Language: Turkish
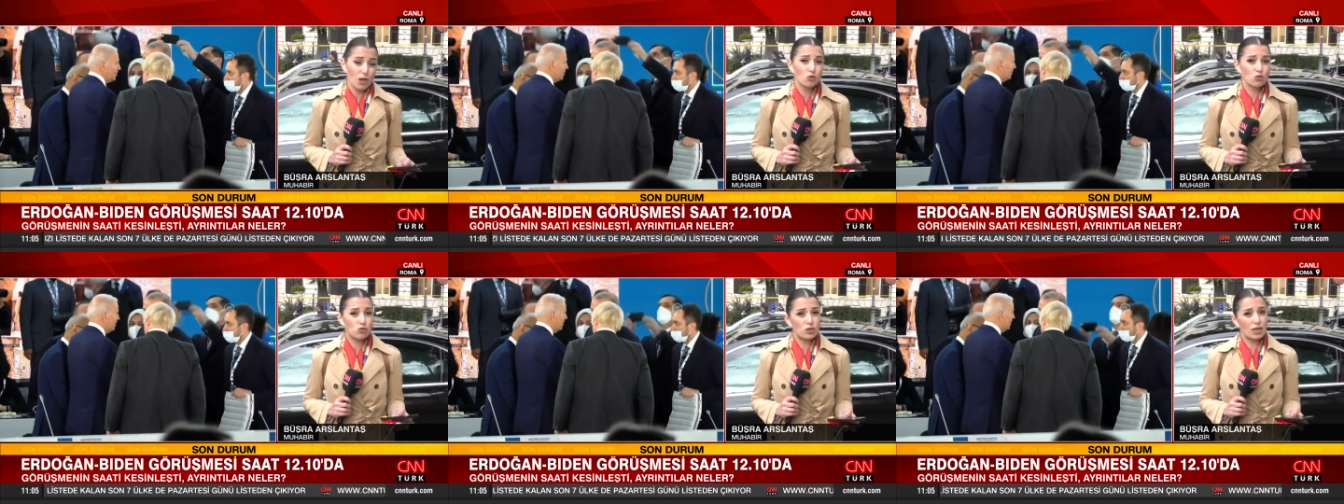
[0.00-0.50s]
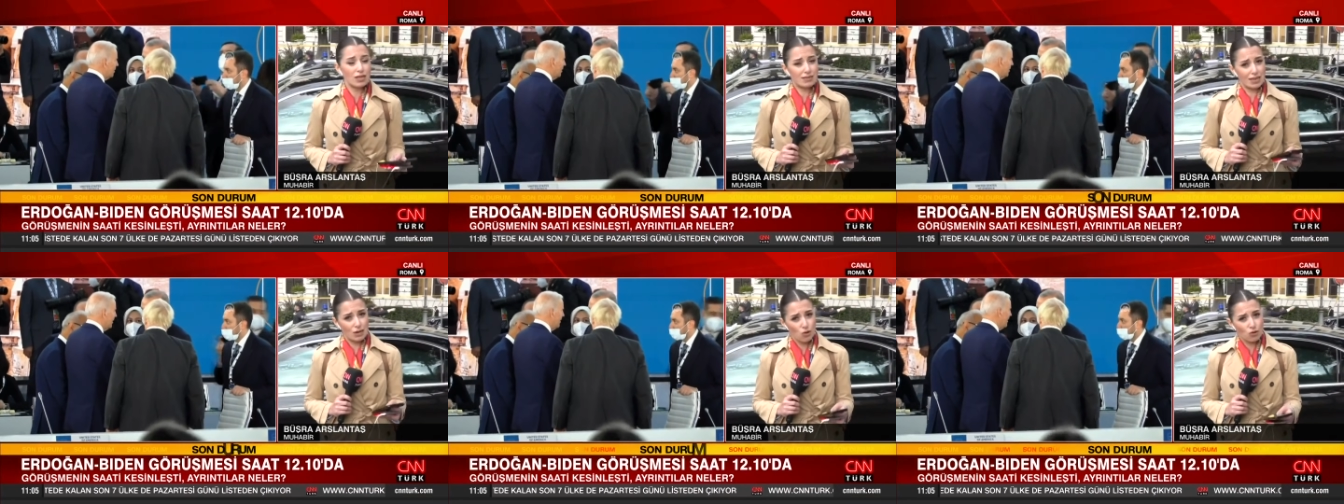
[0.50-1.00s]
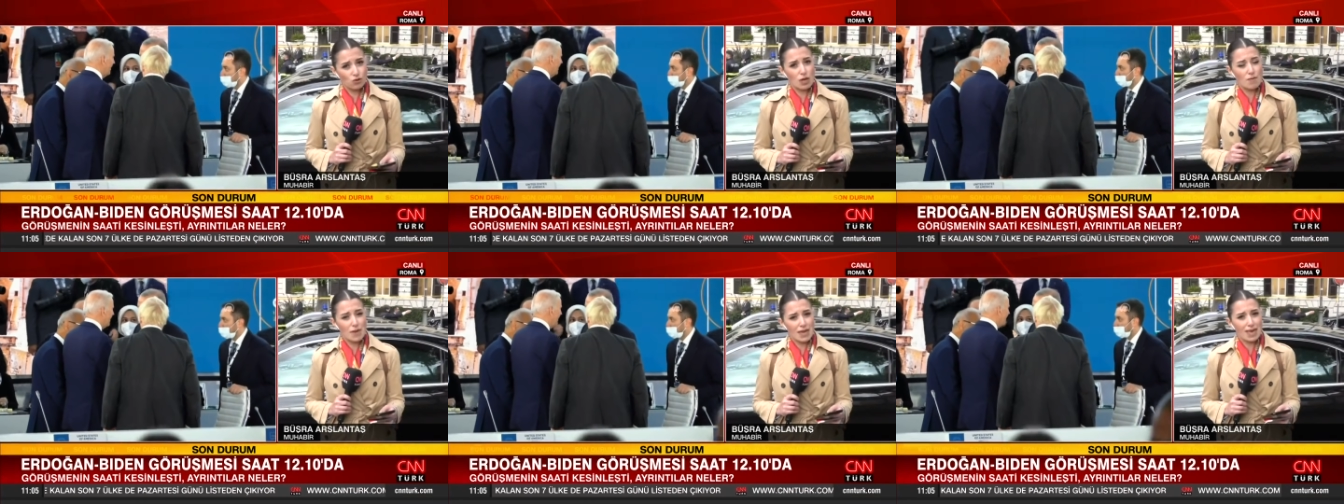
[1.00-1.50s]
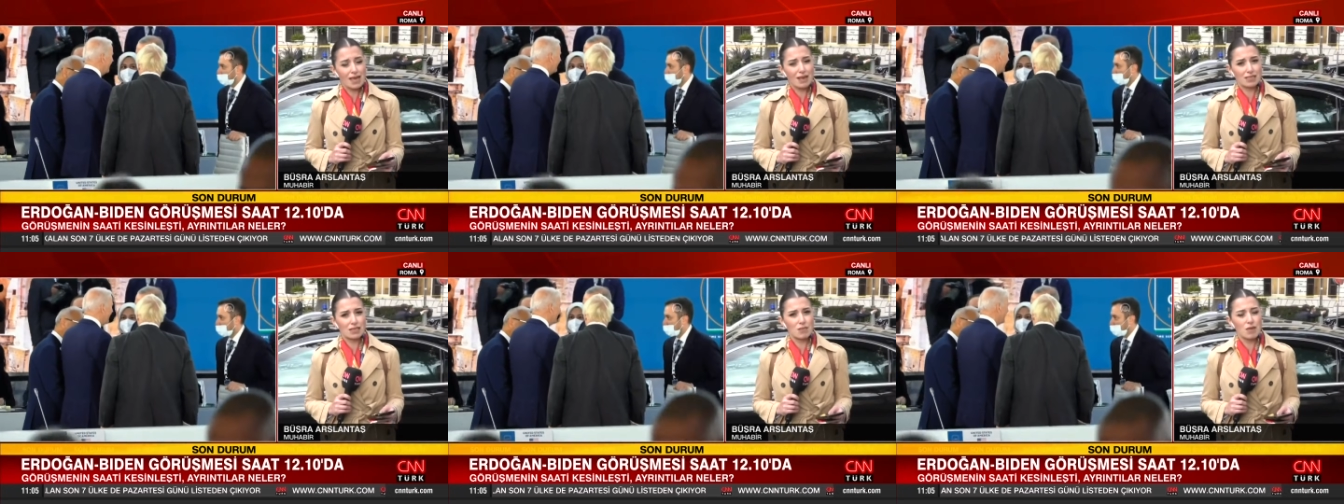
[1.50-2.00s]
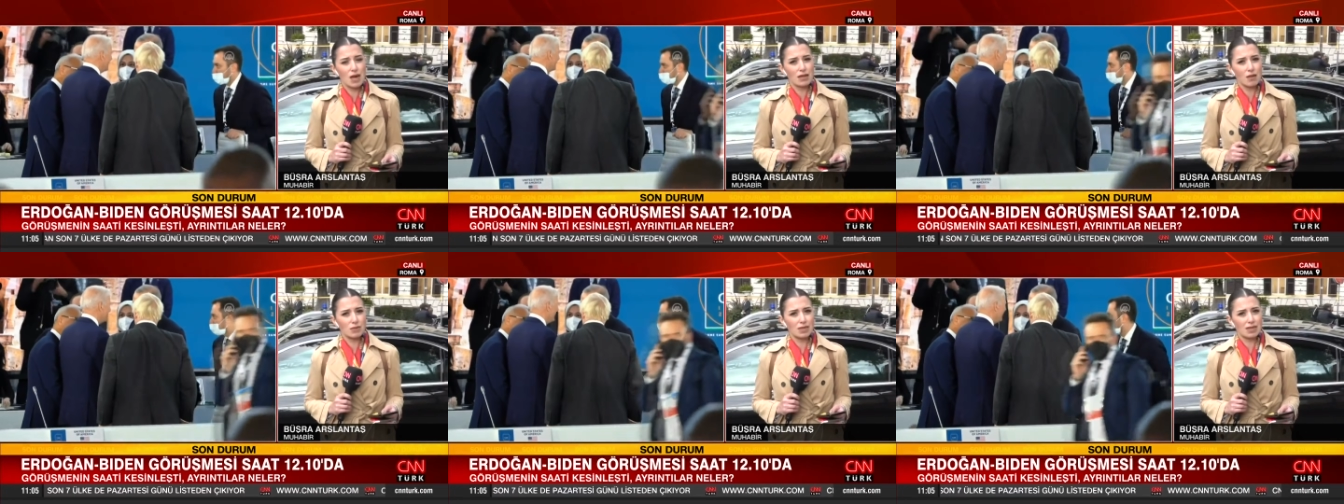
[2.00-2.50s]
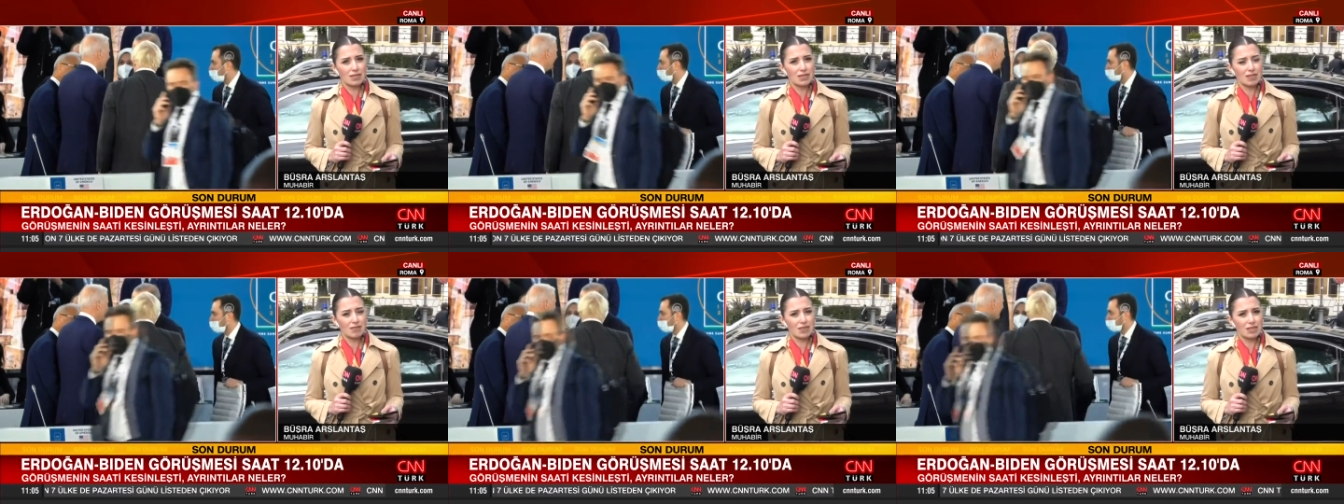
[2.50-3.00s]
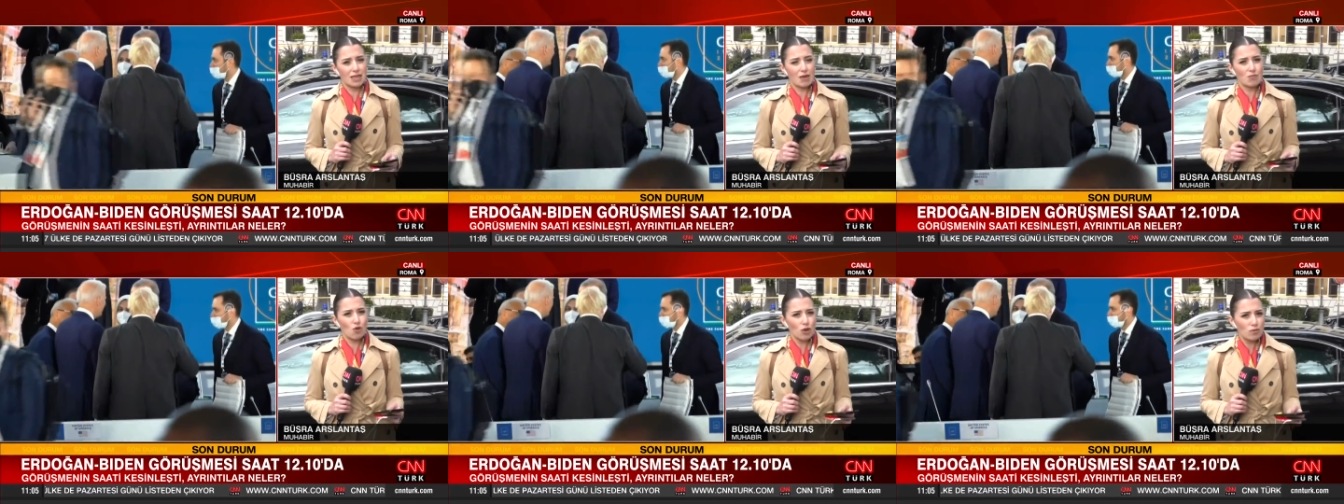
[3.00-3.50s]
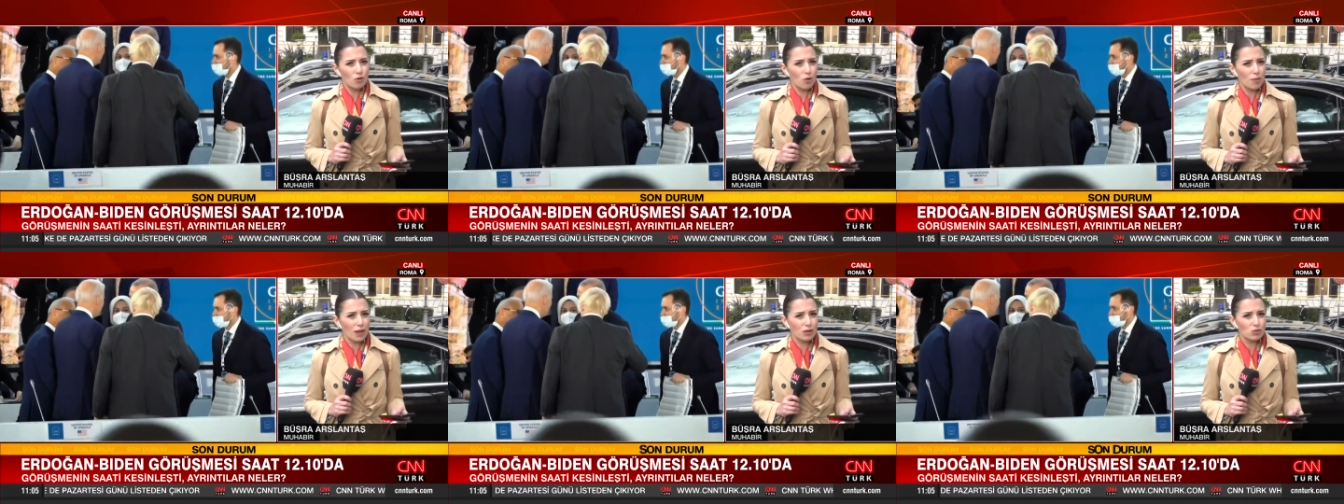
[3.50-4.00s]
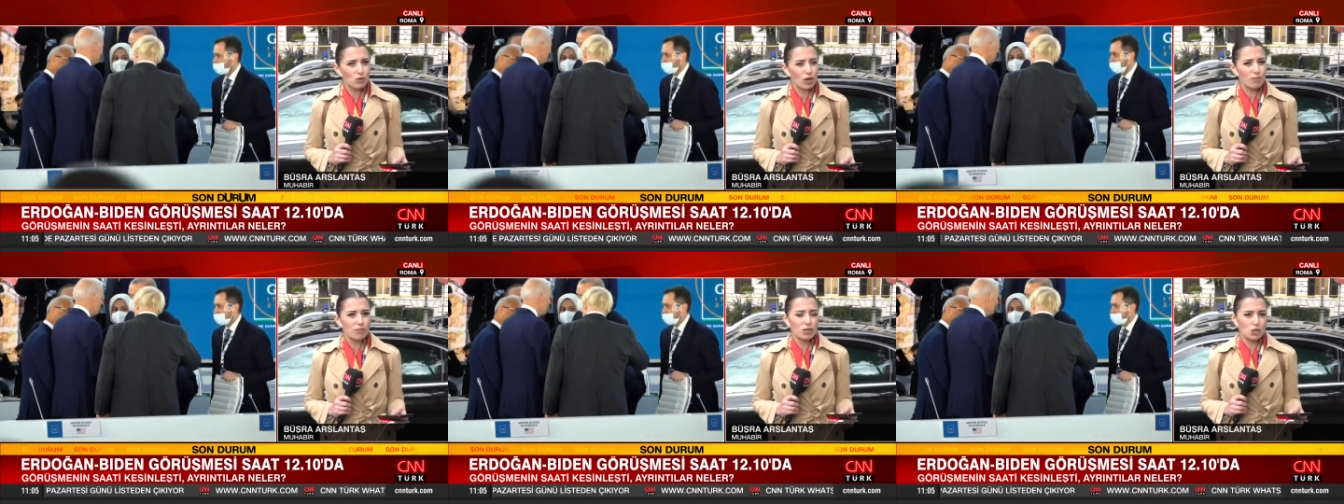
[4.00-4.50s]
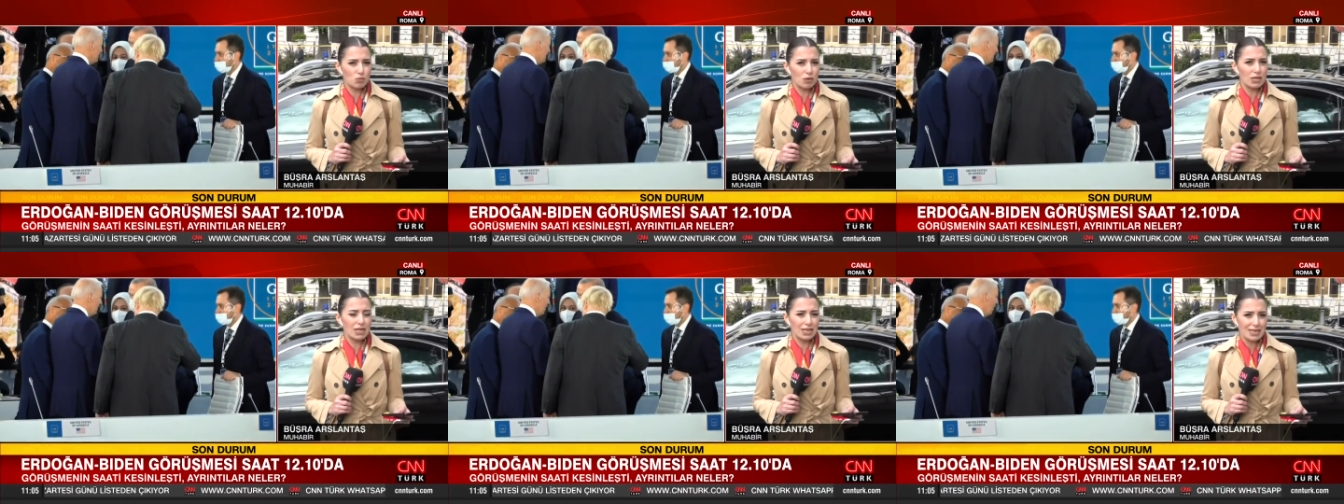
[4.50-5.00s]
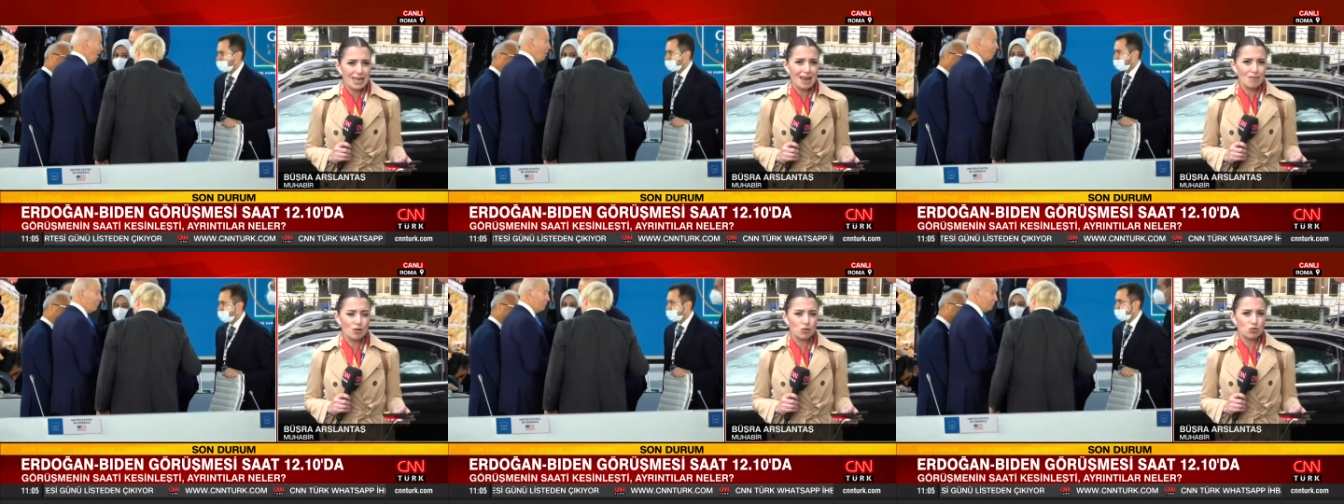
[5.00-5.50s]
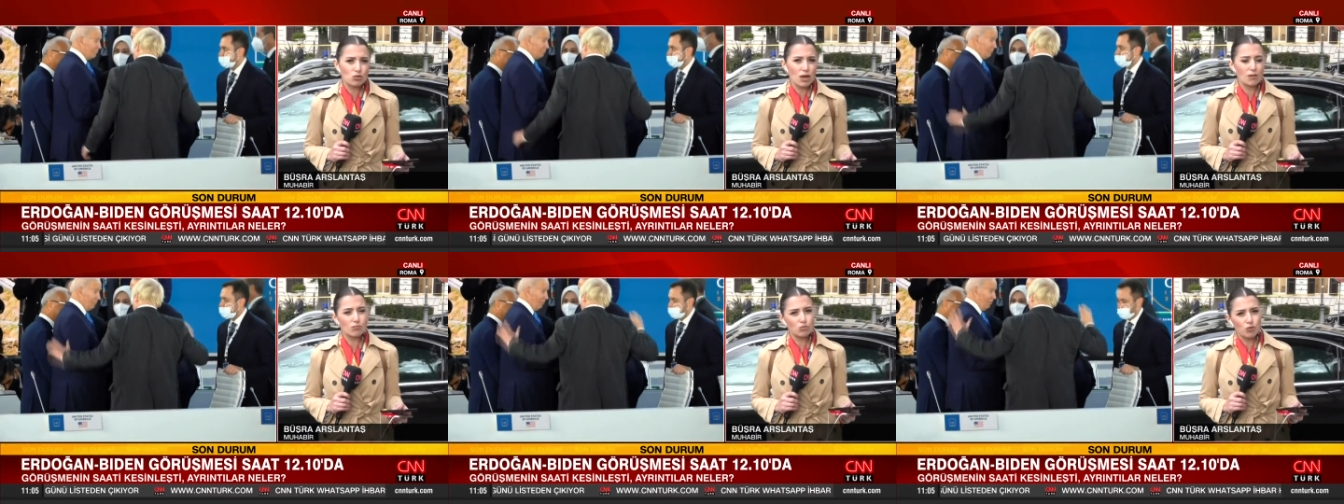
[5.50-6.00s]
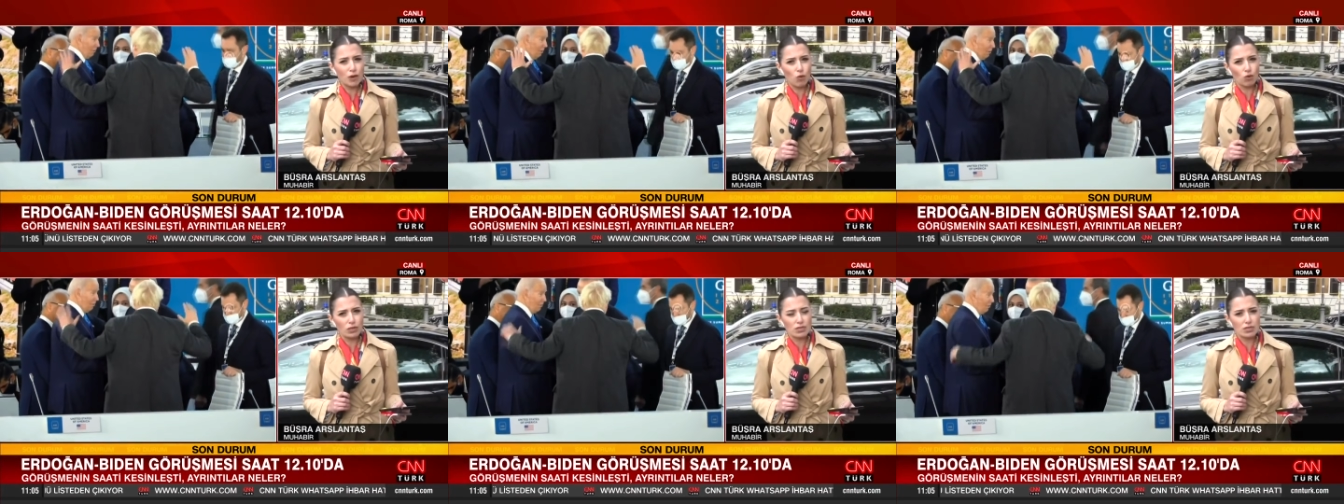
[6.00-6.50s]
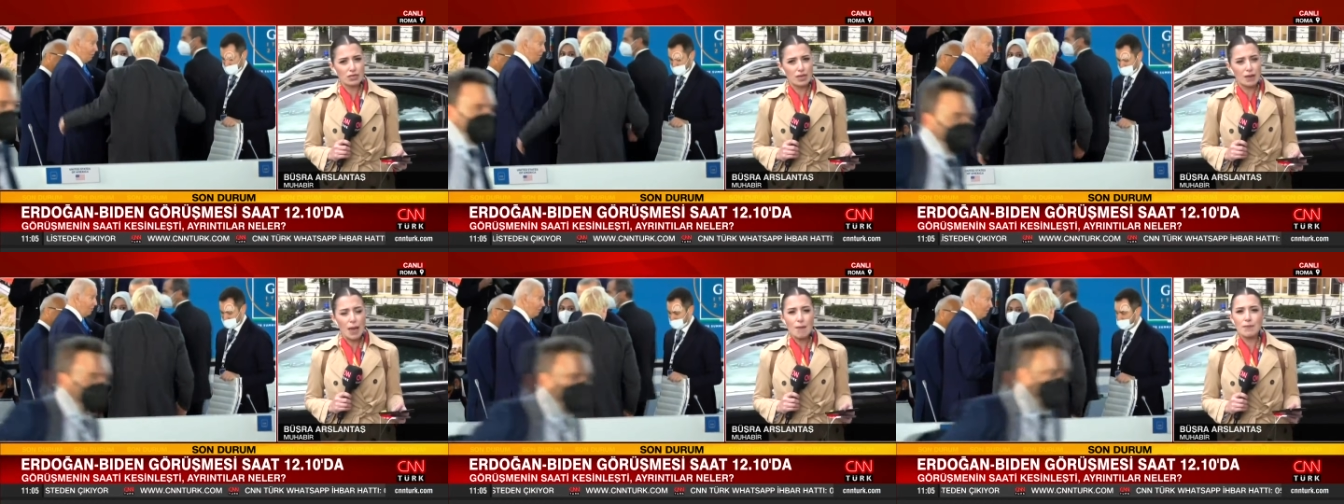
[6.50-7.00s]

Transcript: Rusya terör örgütü YPG'ye aslında bir anlamda destek verirken böyle bir operasyona işbirliğine girer mi Rusya? Bu pek olası değil.